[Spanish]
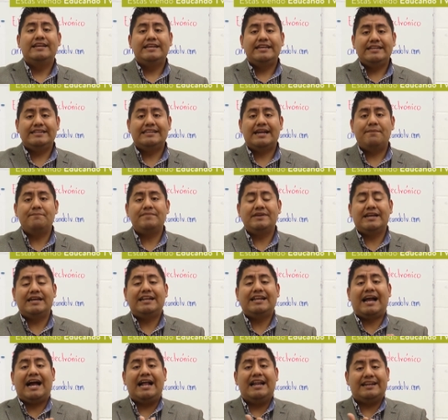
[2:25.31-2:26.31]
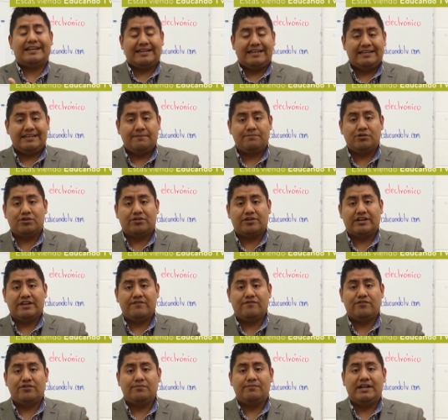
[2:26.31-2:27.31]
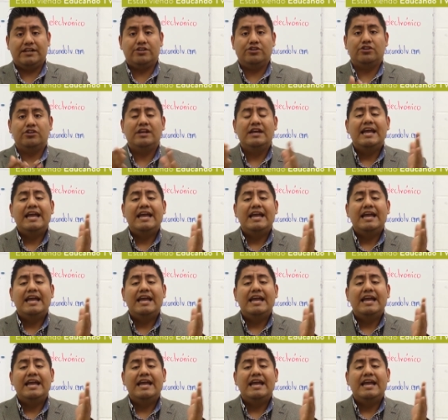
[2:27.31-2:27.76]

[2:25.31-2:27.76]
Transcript: y también al receptor de información.